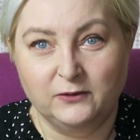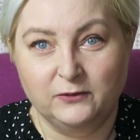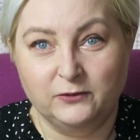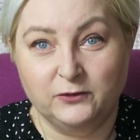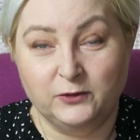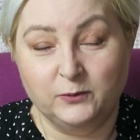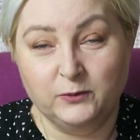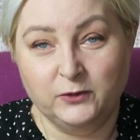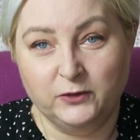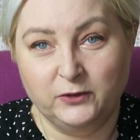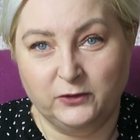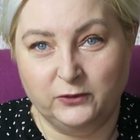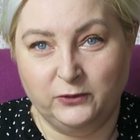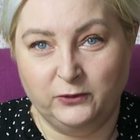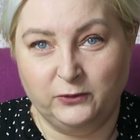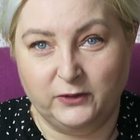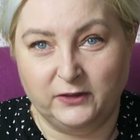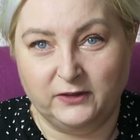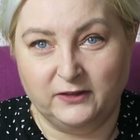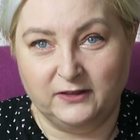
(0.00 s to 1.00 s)
W tym
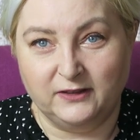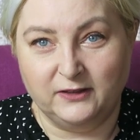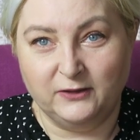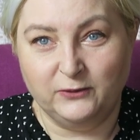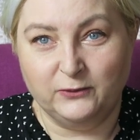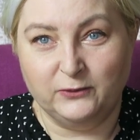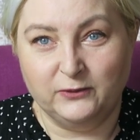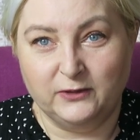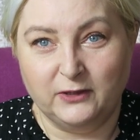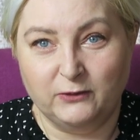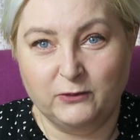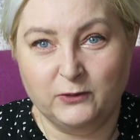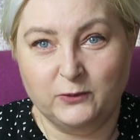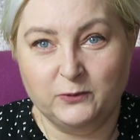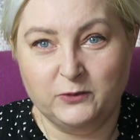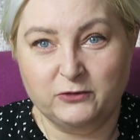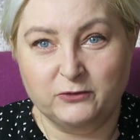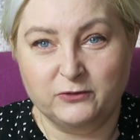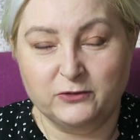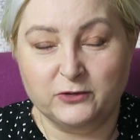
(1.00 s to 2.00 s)
tygodniu jednak udało
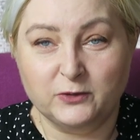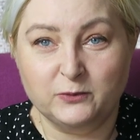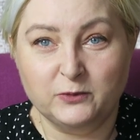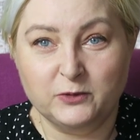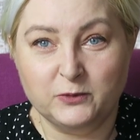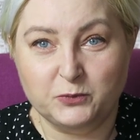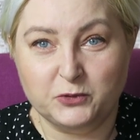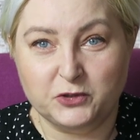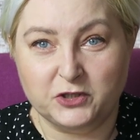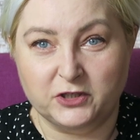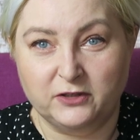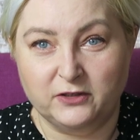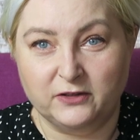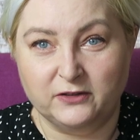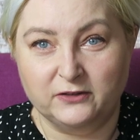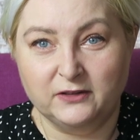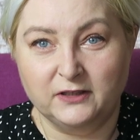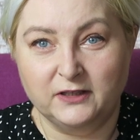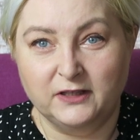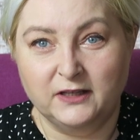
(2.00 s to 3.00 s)
mi się zrobić
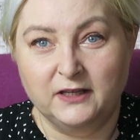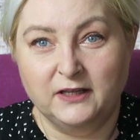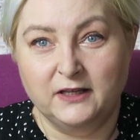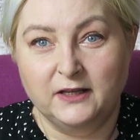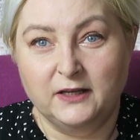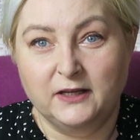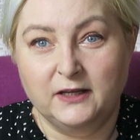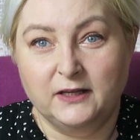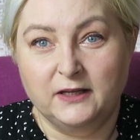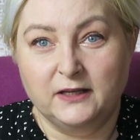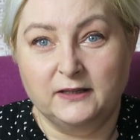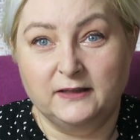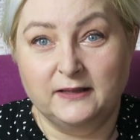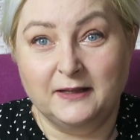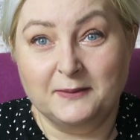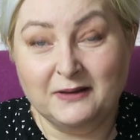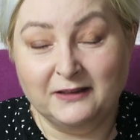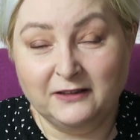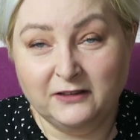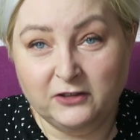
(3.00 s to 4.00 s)
przegląd
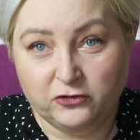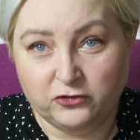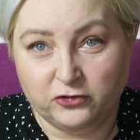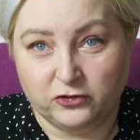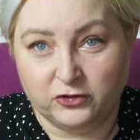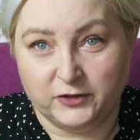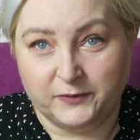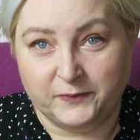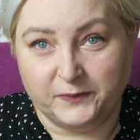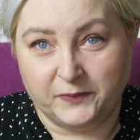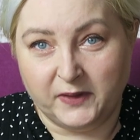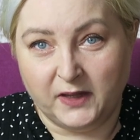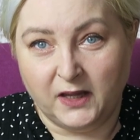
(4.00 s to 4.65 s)
tematyczny.